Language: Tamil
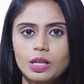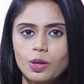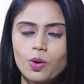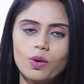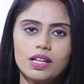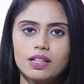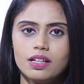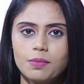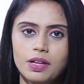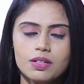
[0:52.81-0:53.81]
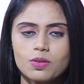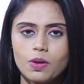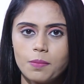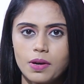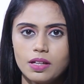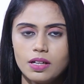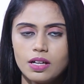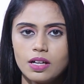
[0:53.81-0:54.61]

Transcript: திருக்கோயில் அப்படின்னு சொல்லப்படுது